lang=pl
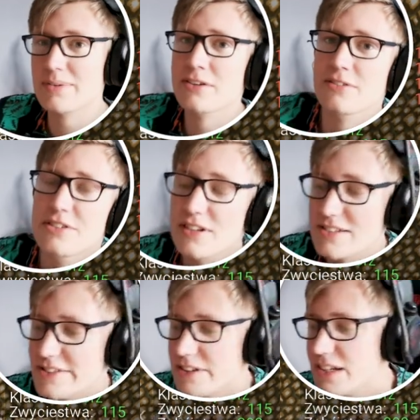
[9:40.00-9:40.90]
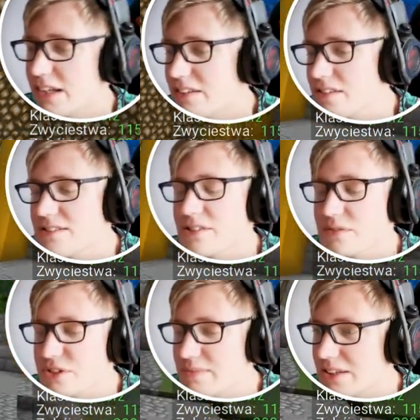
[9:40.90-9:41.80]
zapraszam jeszcze raz do Ejka, no i co?
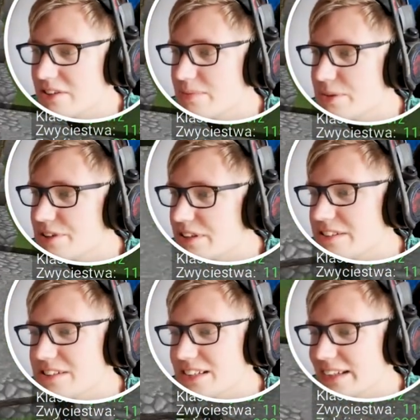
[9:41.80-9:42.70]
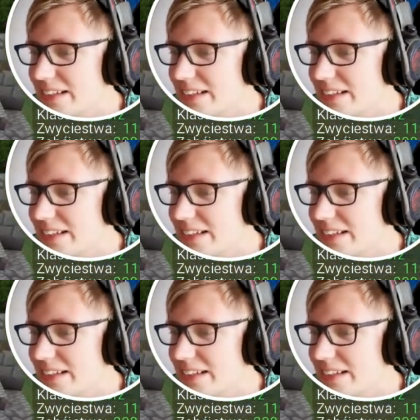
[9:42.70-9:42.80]
Siemanko, pożegnaj się.